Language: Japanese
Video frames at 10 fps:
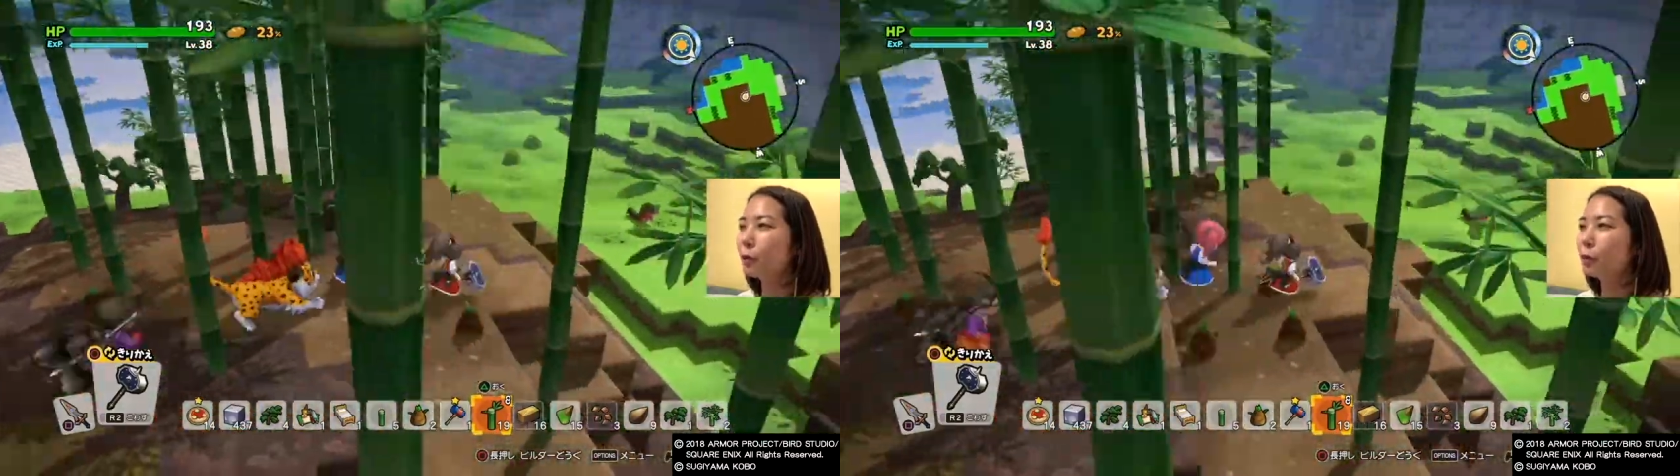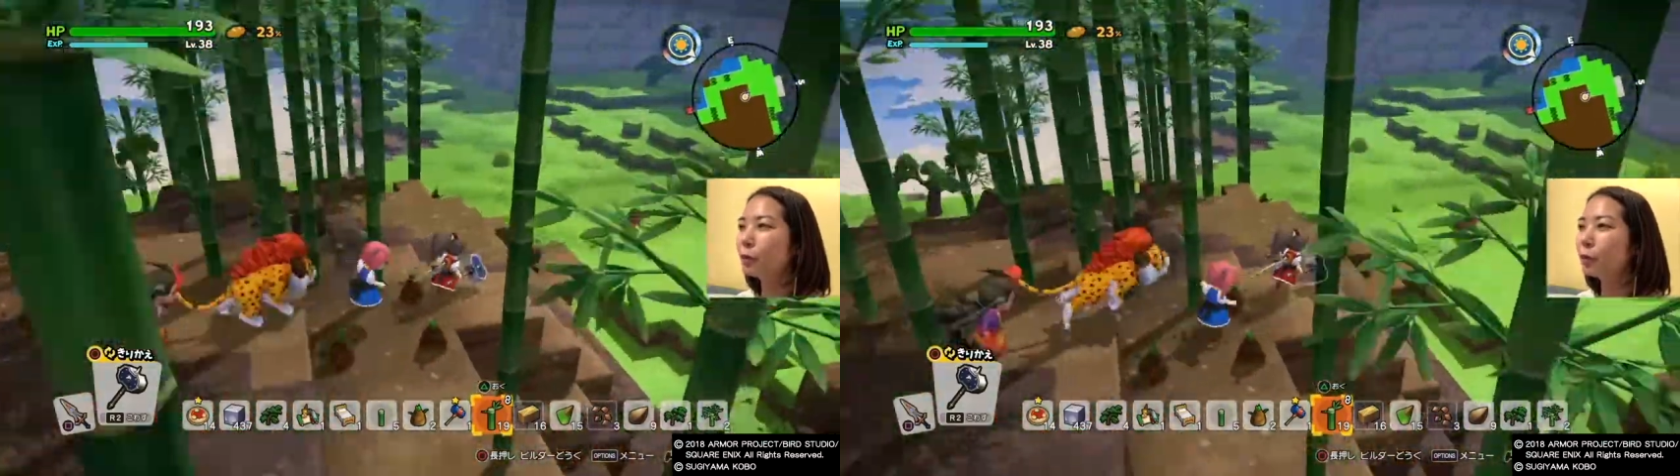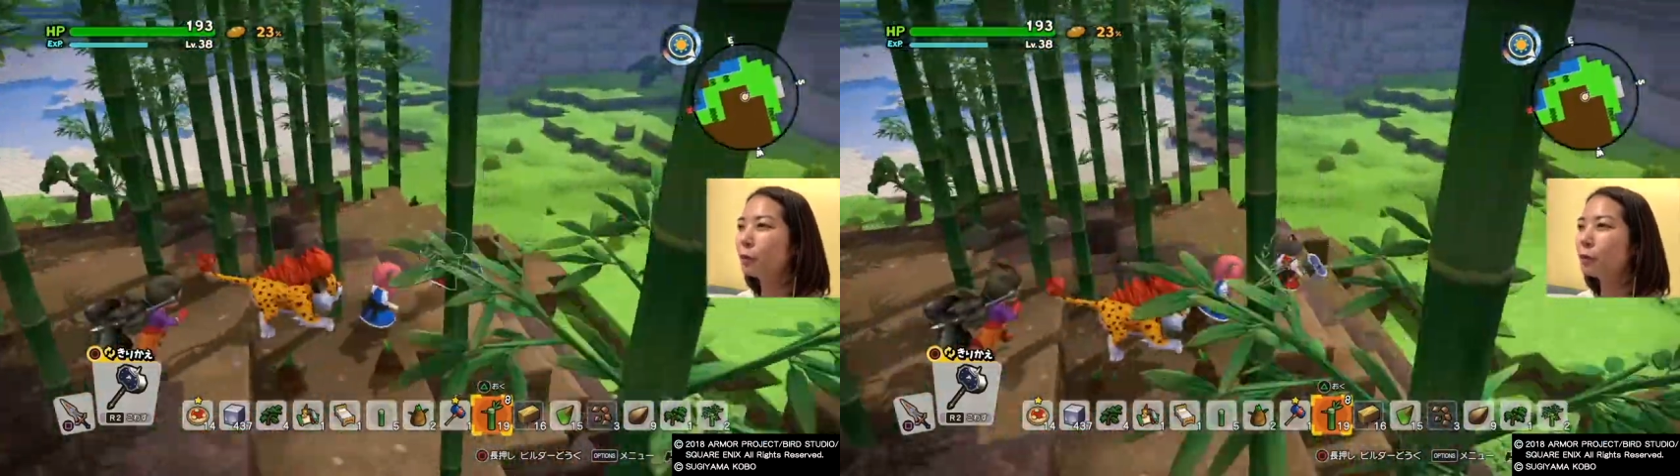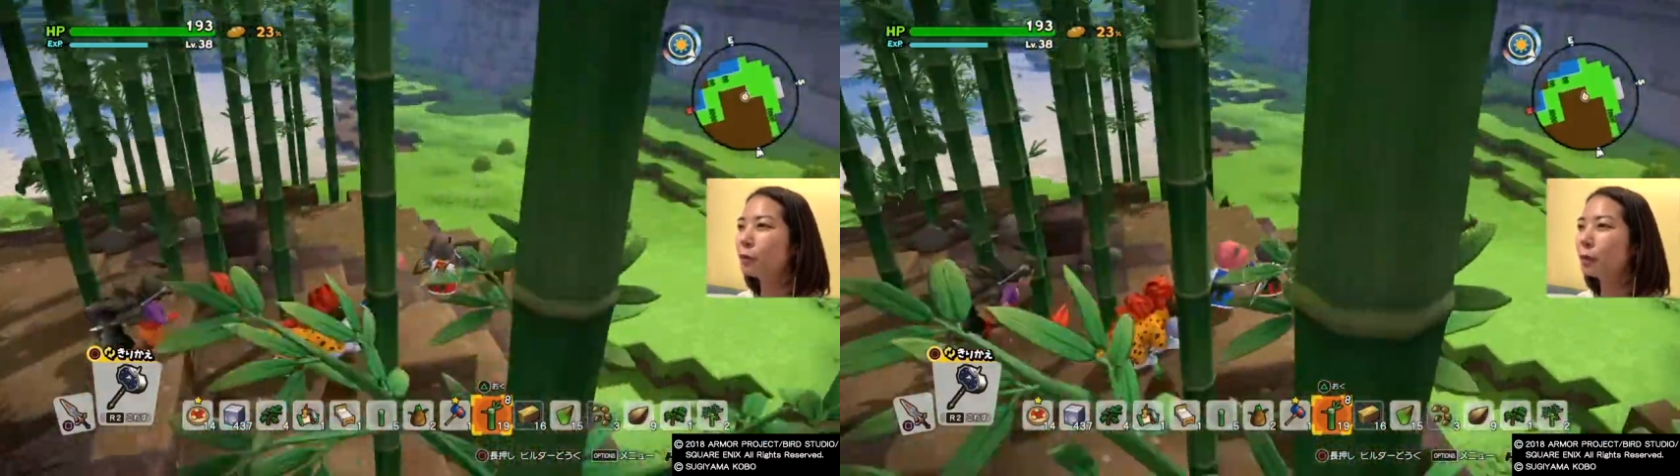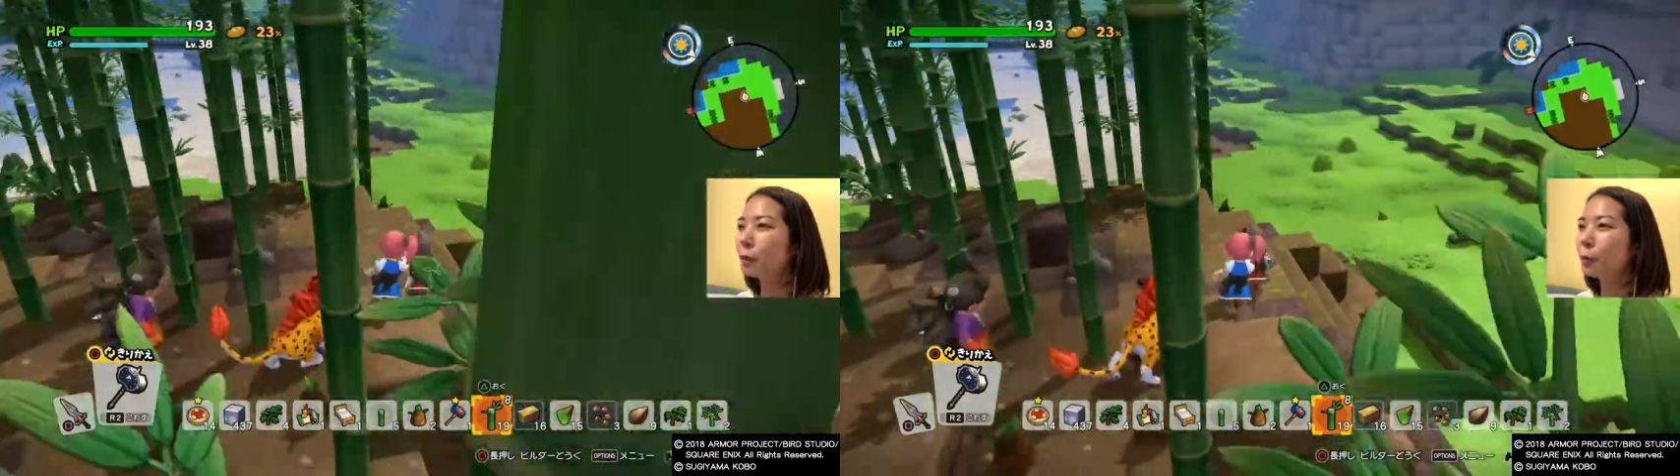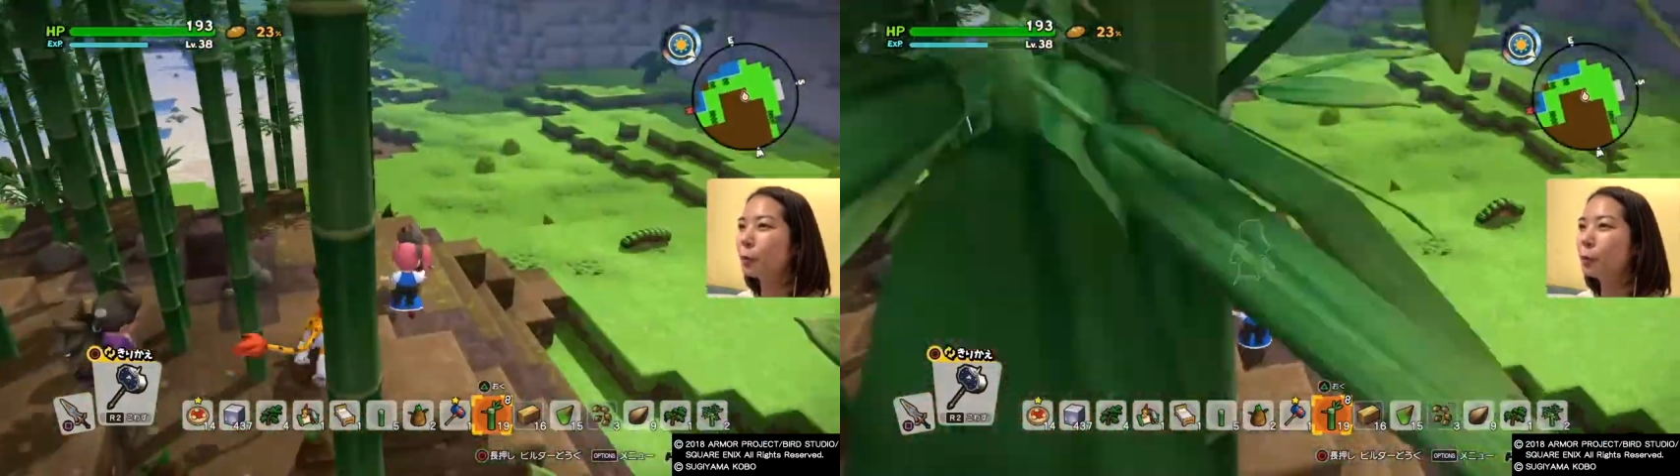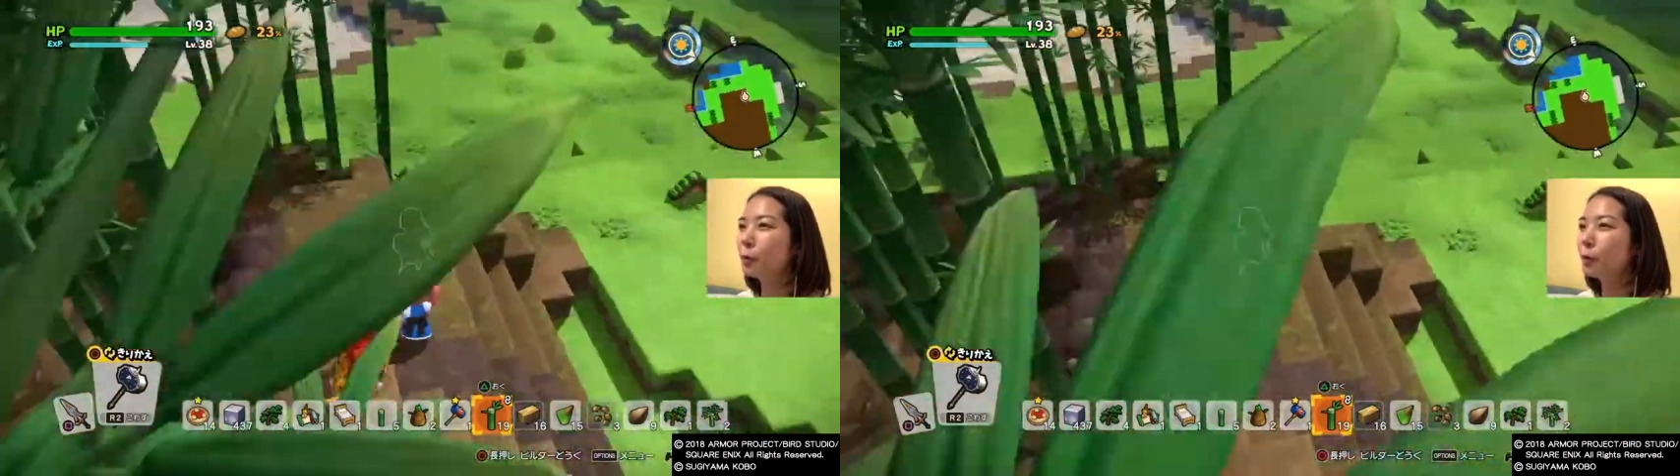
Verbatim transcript: んやろうけど。